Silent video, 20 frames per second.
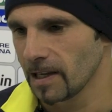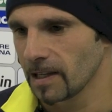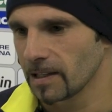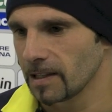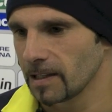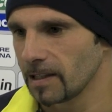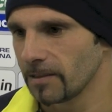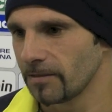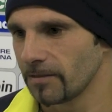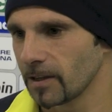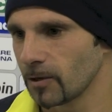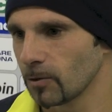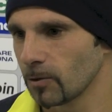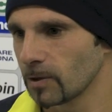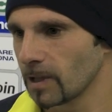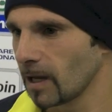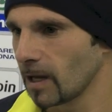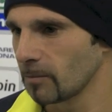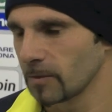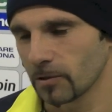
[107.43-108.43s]
di
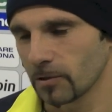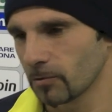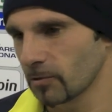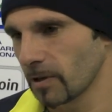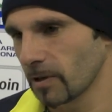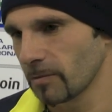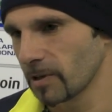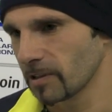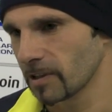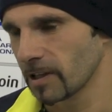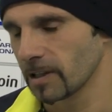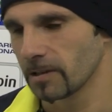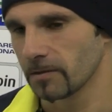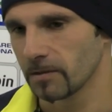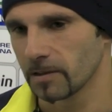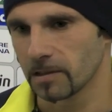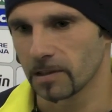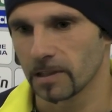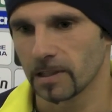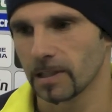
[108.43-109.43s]
difficoltà mi sono sempre stati
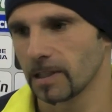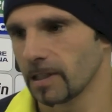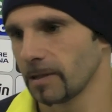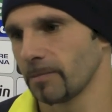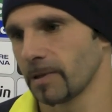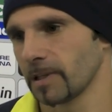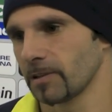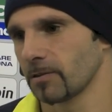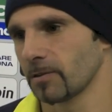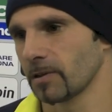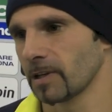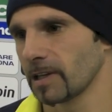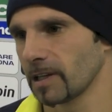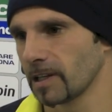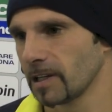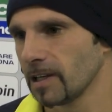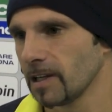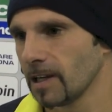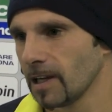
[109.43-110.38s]
vicini e penso che